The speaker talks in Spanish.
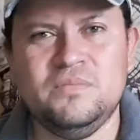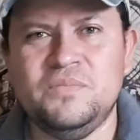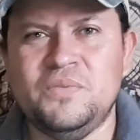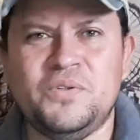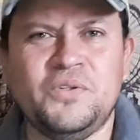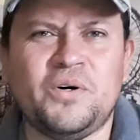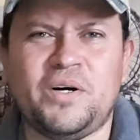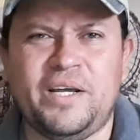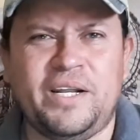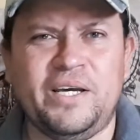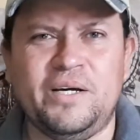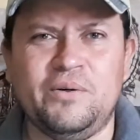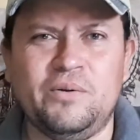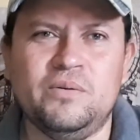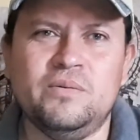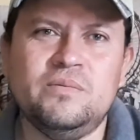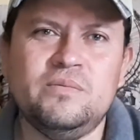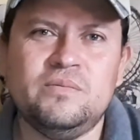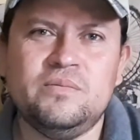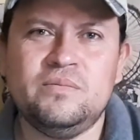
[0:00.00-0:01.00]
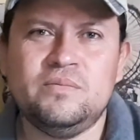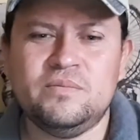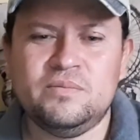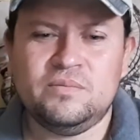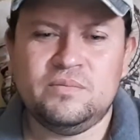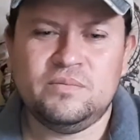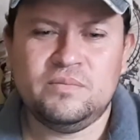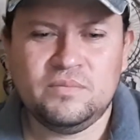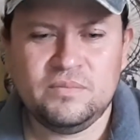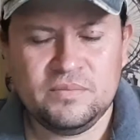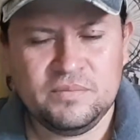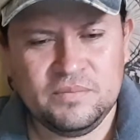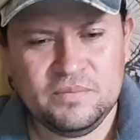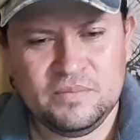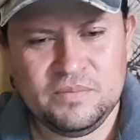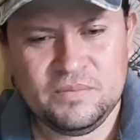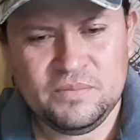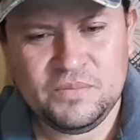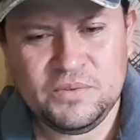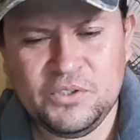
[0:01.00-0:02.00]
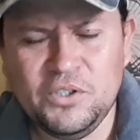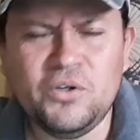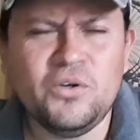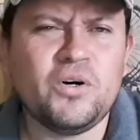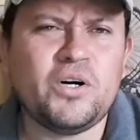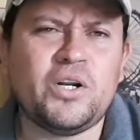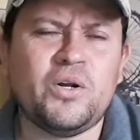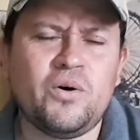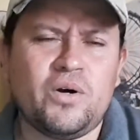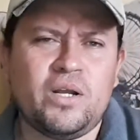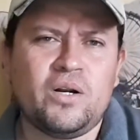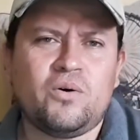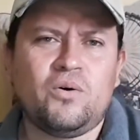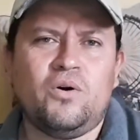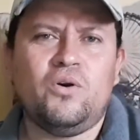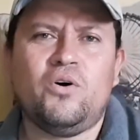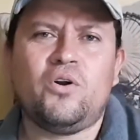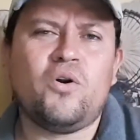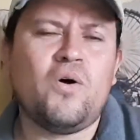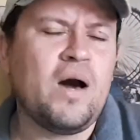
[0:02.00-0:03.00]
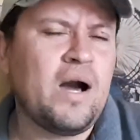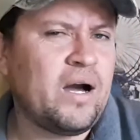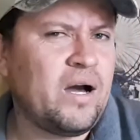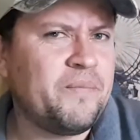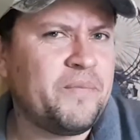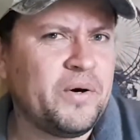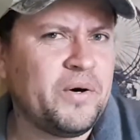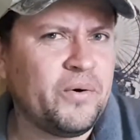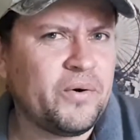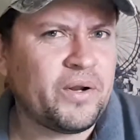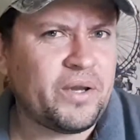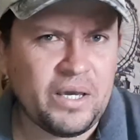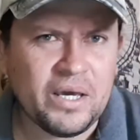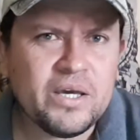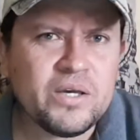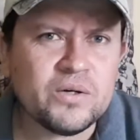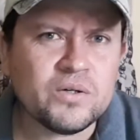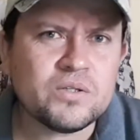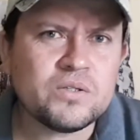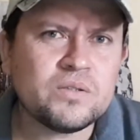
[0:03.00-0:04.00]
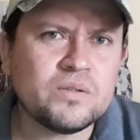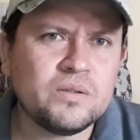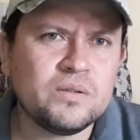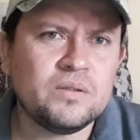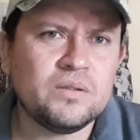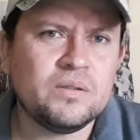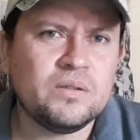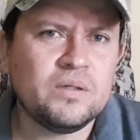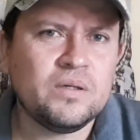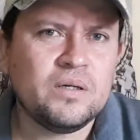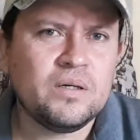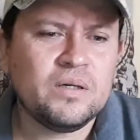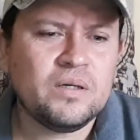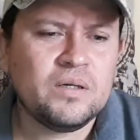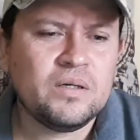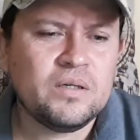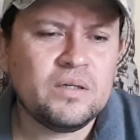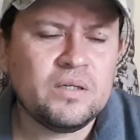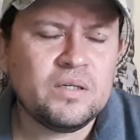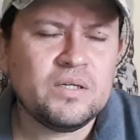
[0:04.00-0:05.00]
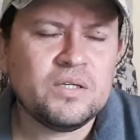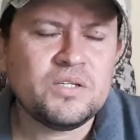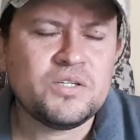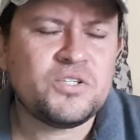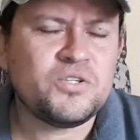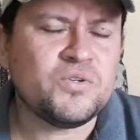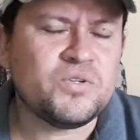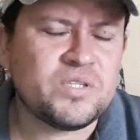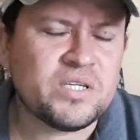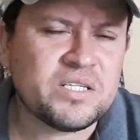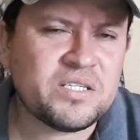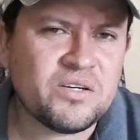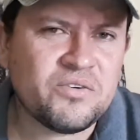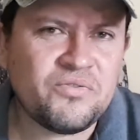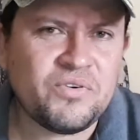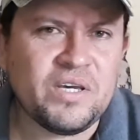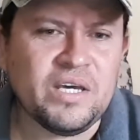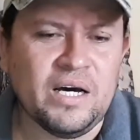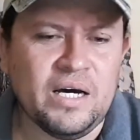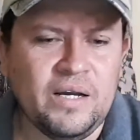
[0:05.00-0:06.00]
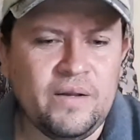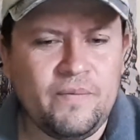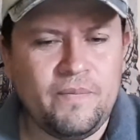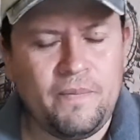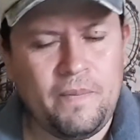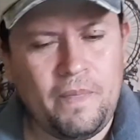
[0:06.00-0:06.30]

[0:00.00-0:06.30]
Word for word: No creo. Yo no creo que el color los haga mejor que ellos. Si usted se fija,